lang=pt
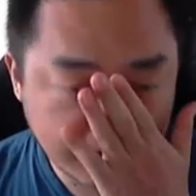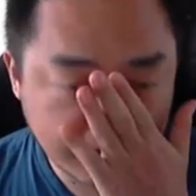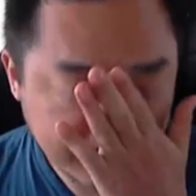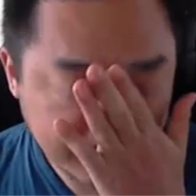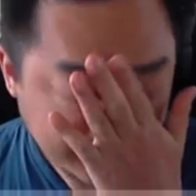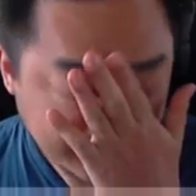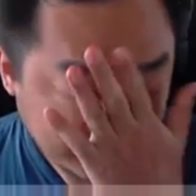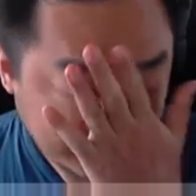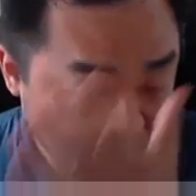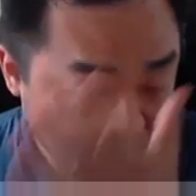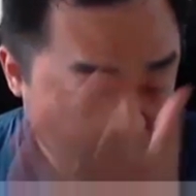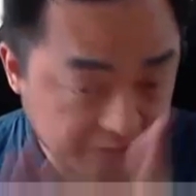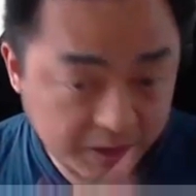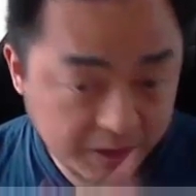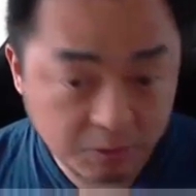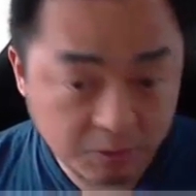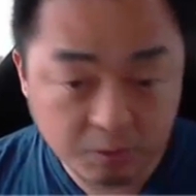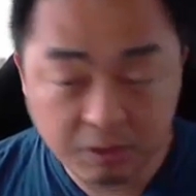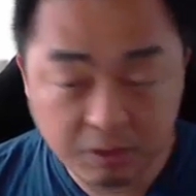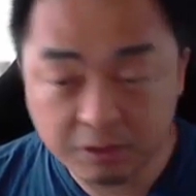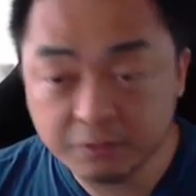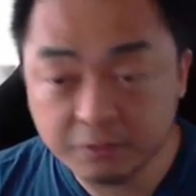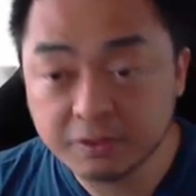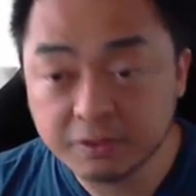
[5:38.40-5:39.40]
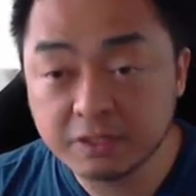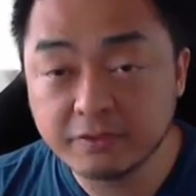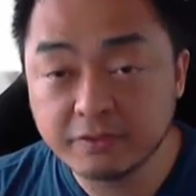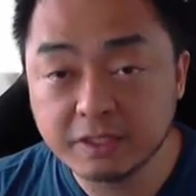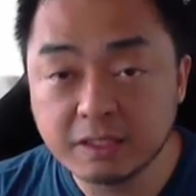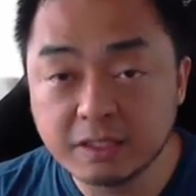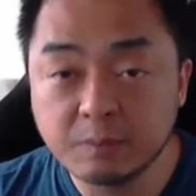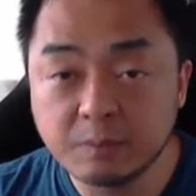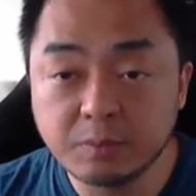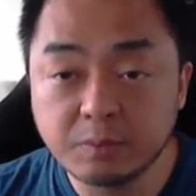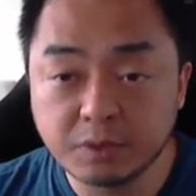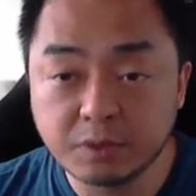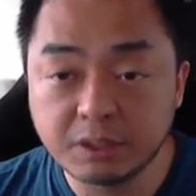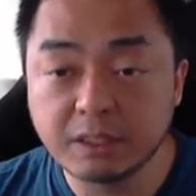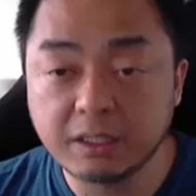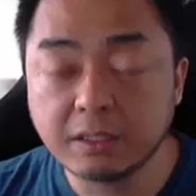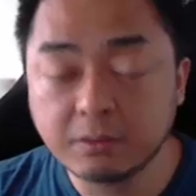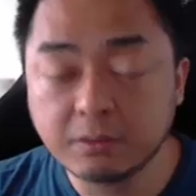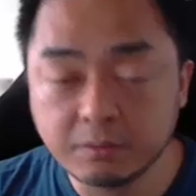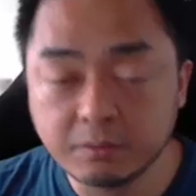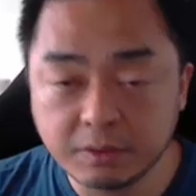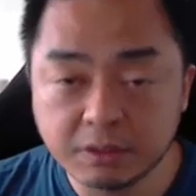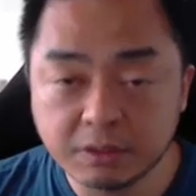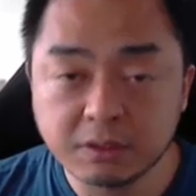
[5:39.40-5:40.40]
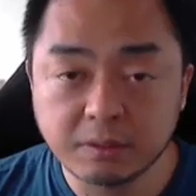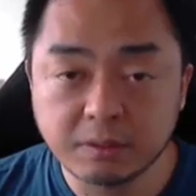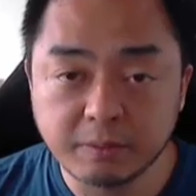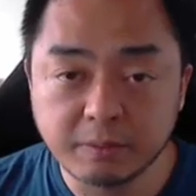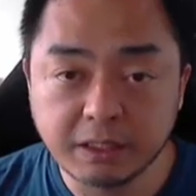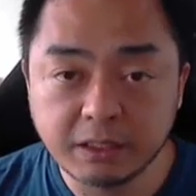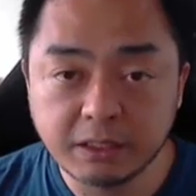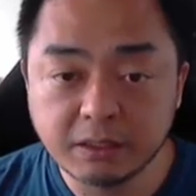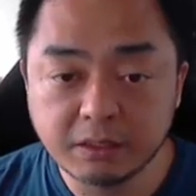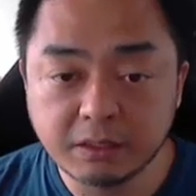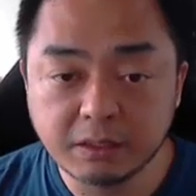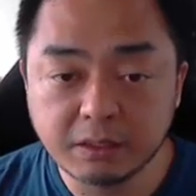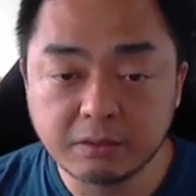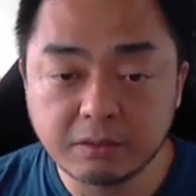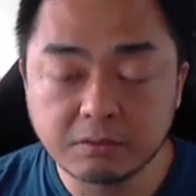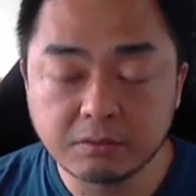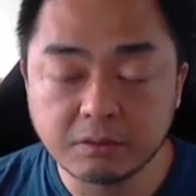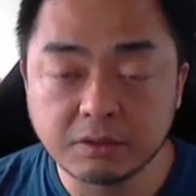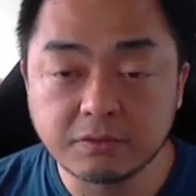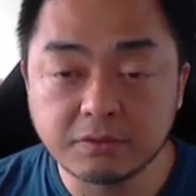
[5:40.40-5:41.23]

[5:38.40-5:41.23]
É, tem que ver o quanto você vai se importar com isso também, né?